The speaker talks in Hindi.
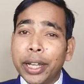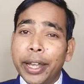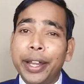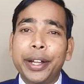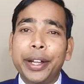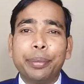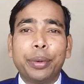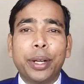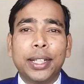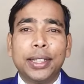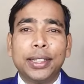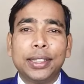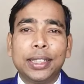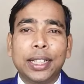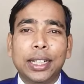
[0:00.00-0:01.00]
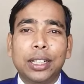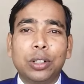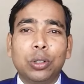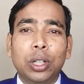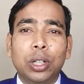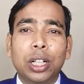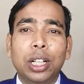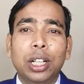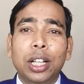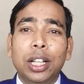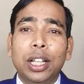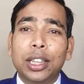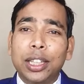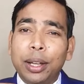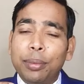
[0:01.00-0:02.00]
के हेड ब्रांच जाना होगा
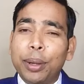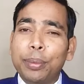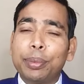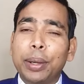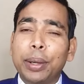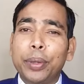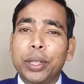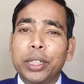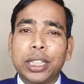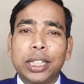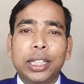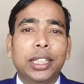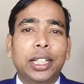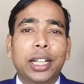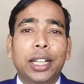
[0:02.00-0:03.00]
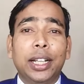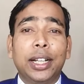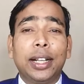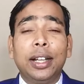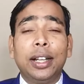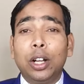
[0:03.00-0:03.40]
तब आपका पैसा निकलेगा